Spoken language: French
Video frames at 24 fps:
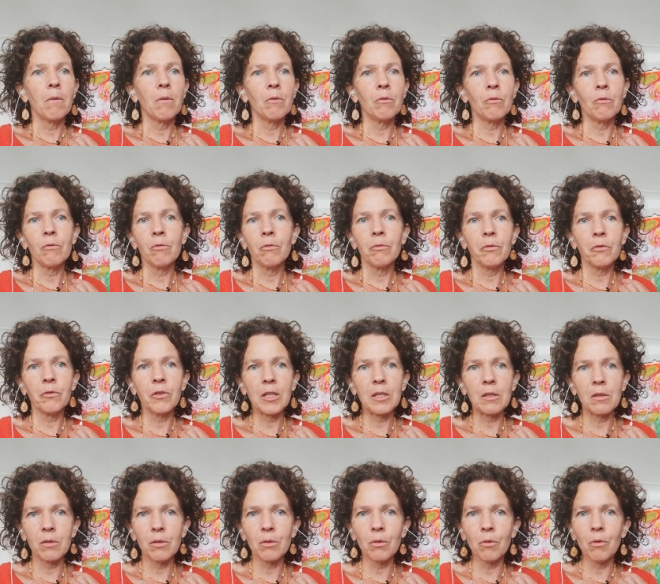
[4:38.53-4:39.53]
euh, vous
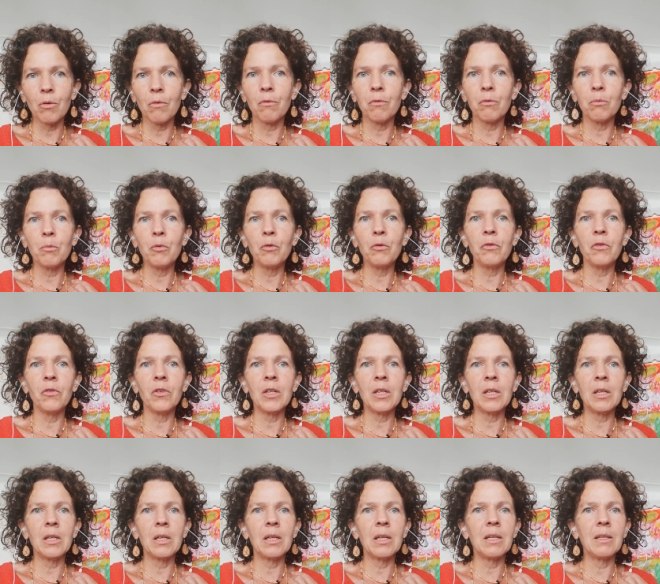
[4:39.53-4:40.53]
faites ce que vous
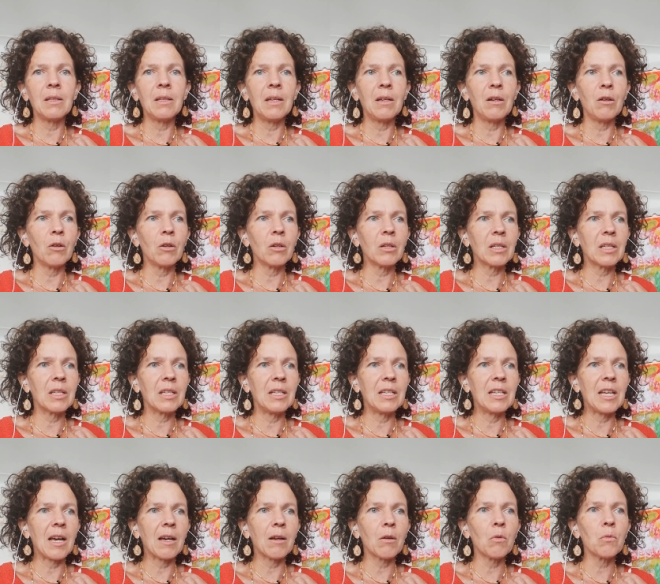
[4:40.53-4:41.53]
pouvez et dès lors
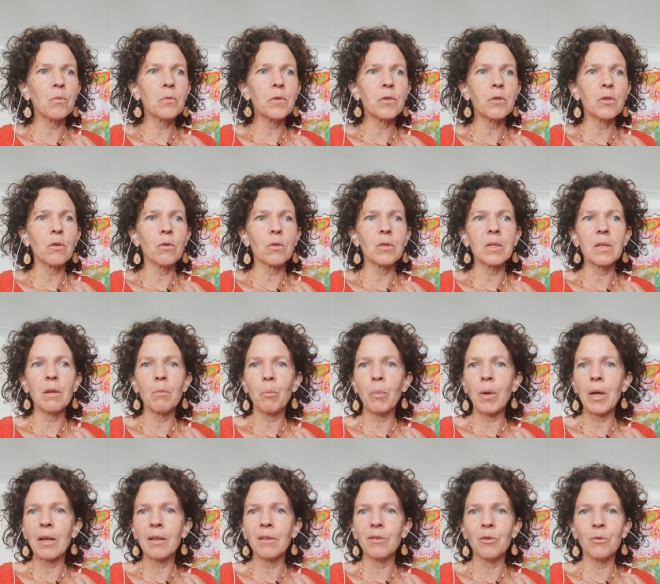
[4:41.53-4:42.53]
qu'il y a conscience et
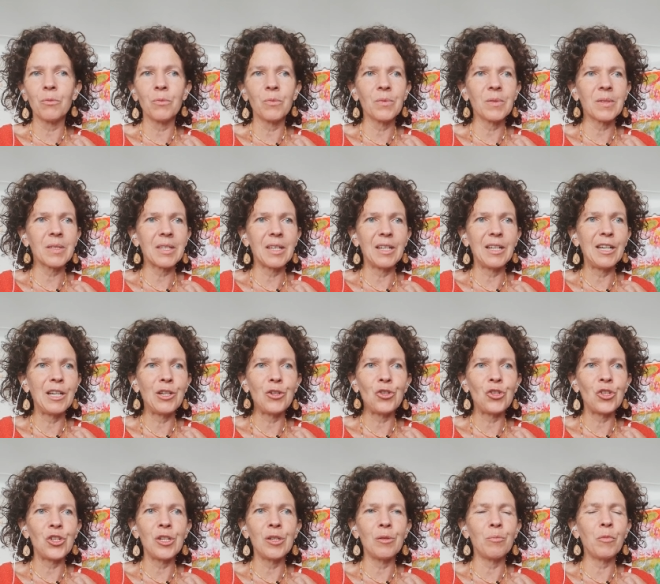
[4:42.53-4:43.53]
pardon, c'est
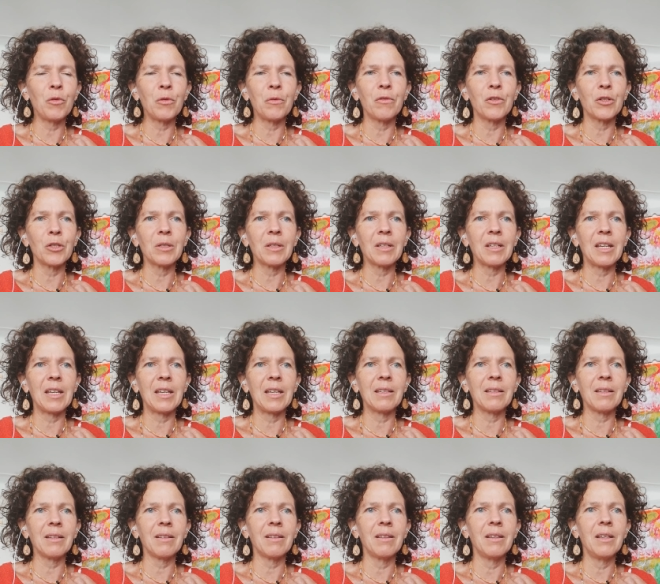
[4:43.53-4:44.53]
léger pour votre
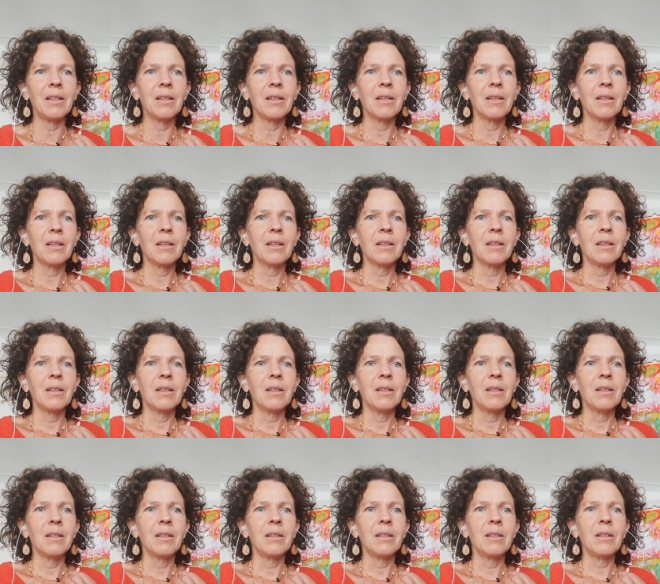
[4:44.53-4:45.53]
être.
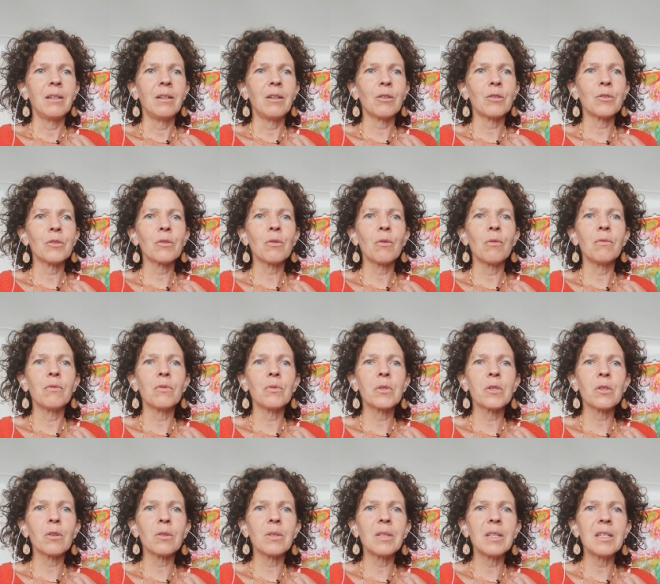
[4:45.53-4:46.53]
Lorsque vous
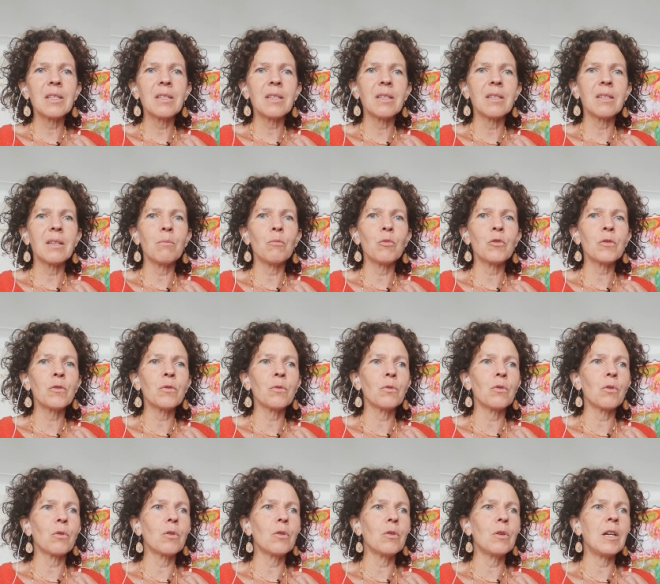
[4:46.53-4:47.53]
sentez ces émotions
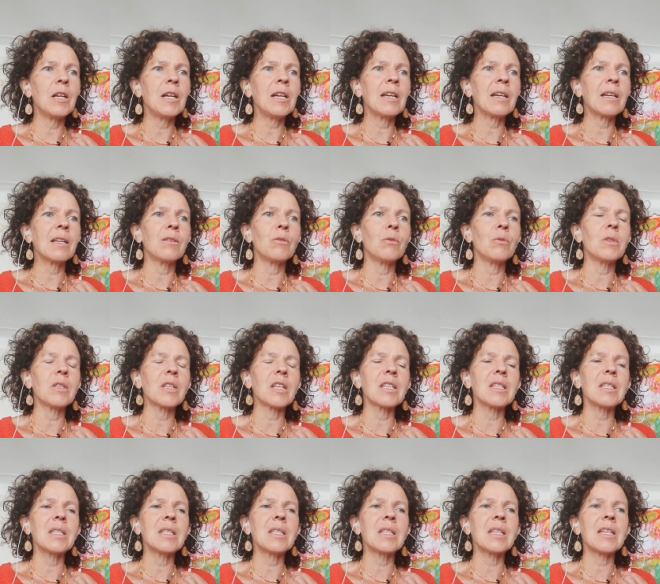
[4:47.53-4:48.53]
de colère et de
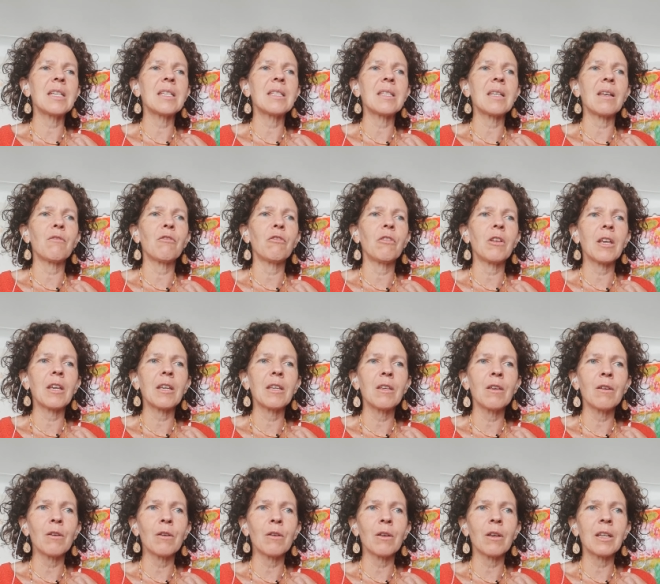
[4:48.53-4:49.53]
tristesse
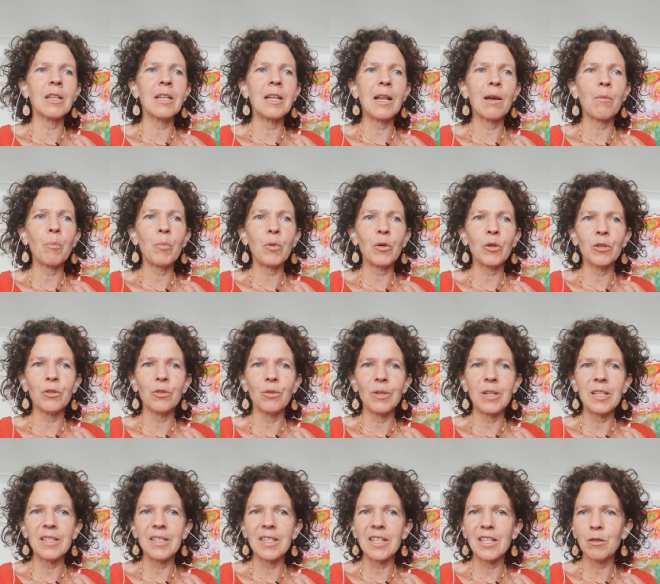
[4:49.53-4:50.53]
inférieures, il importe de
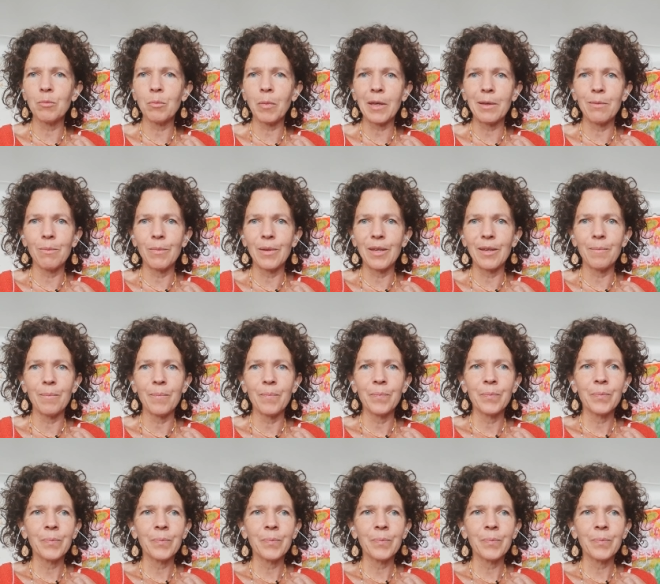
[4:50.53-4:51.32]
les exprimer,